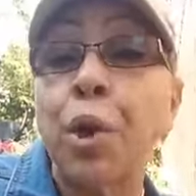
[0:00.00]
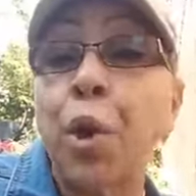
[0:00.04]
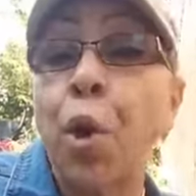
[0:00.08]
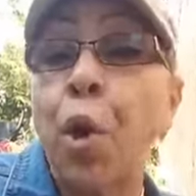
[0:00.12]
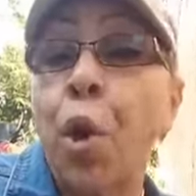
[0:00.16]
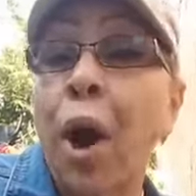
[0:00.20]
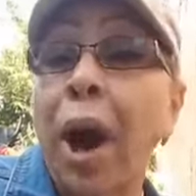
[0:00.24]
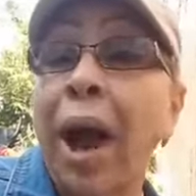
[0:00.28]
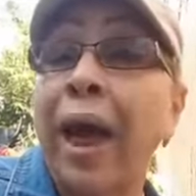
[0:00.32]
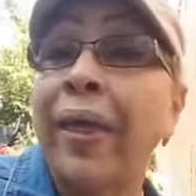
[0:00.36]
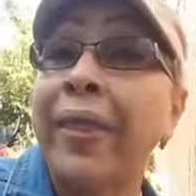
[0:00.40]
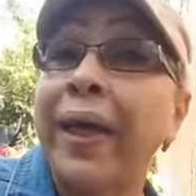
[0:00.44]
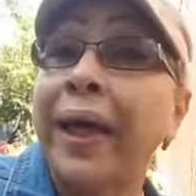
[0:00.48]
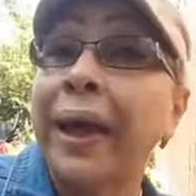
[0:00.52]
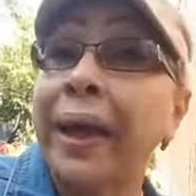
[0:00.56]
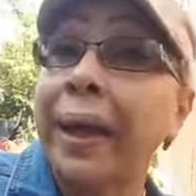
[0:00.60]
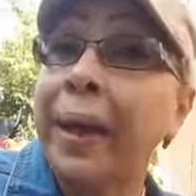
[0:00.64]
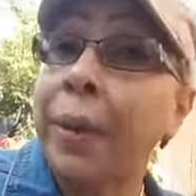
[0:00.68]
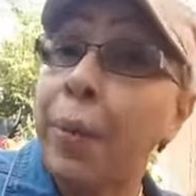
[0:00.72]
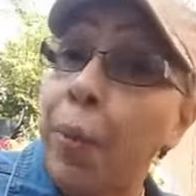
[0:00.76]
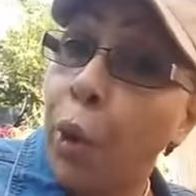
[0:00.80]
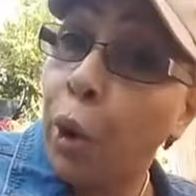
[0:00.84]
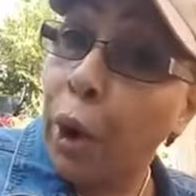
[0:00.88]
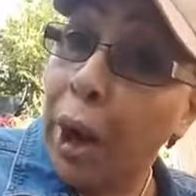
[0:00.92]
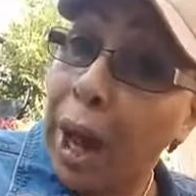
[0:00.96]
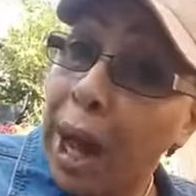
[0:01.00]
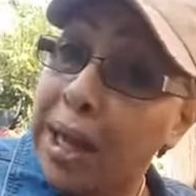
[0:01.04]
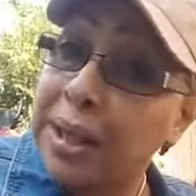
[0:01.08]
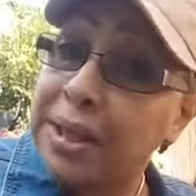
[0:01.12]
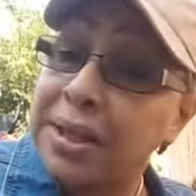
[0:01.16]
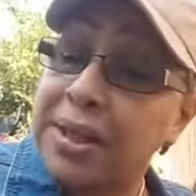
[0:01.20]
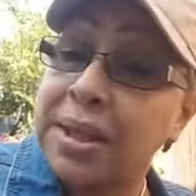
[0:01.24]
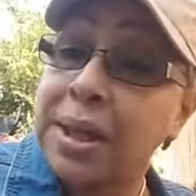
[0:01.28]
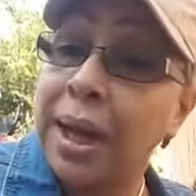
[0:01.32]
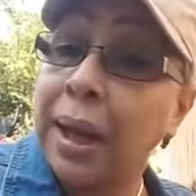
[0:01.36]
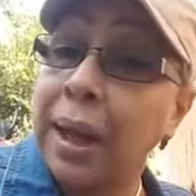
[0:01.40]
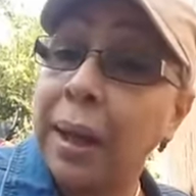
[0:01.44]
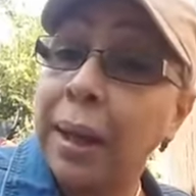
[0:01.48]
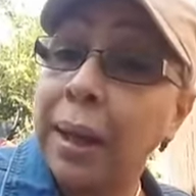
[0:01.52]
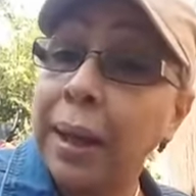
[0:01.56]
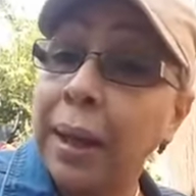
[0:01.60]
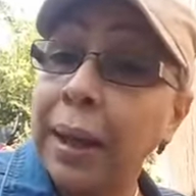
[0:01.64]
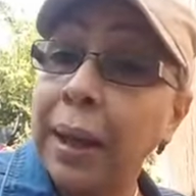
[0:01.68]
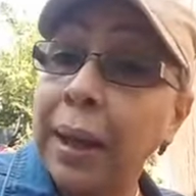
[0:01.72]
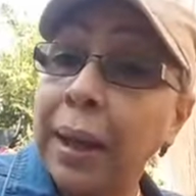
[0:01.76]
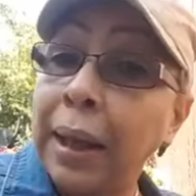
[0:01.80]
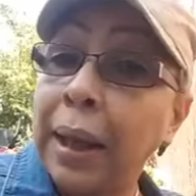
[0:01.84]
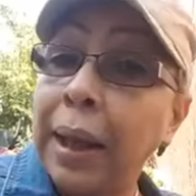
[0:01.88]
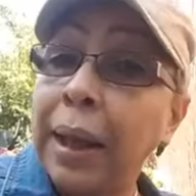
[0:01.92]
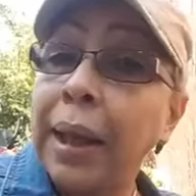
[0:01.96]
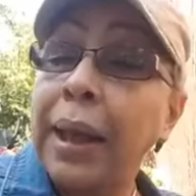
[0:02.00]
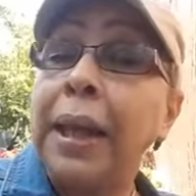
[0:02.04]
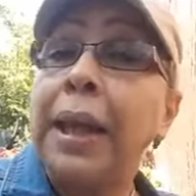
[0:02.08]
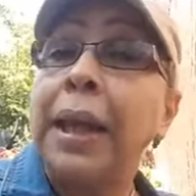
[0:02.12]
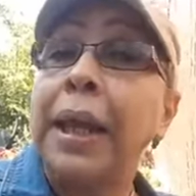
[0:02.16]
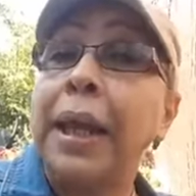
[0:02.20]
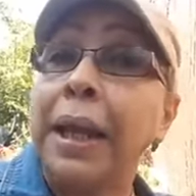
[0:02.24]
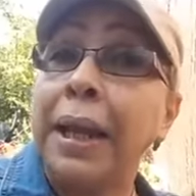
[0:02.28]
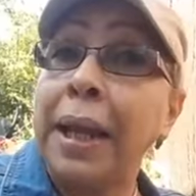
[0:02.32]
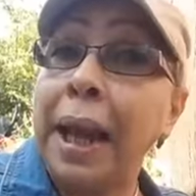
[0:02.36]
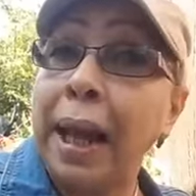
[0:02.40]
hojas de remolacha y